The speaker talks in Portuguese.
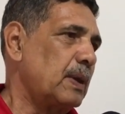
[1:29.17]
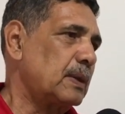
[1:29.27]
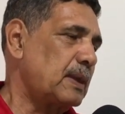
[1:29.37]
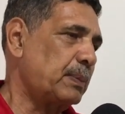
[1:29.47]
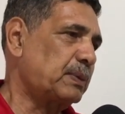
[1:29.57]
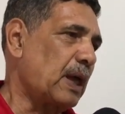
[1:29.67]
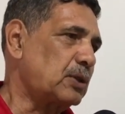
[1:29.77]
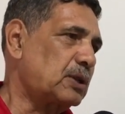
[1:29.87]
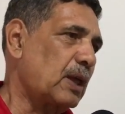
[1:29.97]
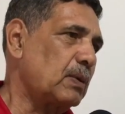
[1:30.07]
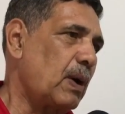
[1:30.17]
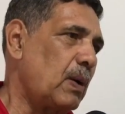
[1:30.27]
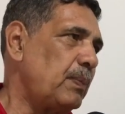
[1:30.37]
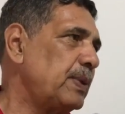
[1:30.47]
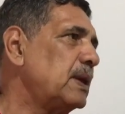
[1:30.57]
deputado
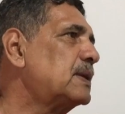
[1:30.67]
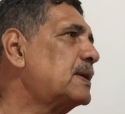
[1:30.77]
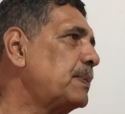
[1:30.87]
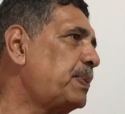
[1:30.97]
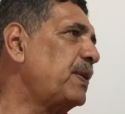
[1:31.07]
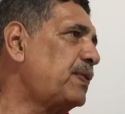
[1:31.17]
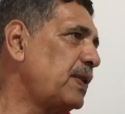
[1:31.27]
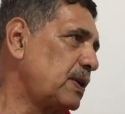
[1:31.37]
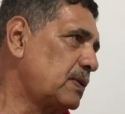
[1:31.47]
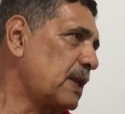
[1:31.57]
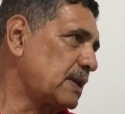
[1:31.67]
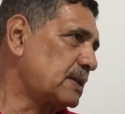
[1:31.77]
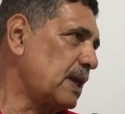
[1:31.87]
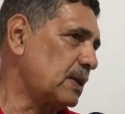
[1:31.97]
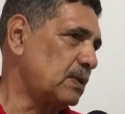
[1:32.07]
estadual e ser prefeito da
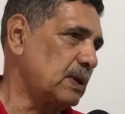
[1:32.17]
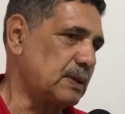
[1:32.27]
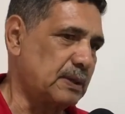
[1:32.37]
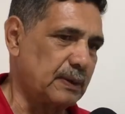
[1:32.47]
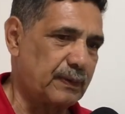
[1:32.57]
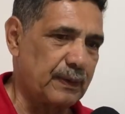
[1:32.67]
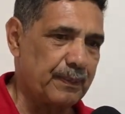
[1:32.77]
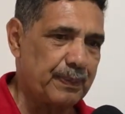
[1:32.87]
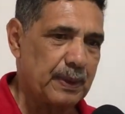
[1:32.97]
cidade do Recife.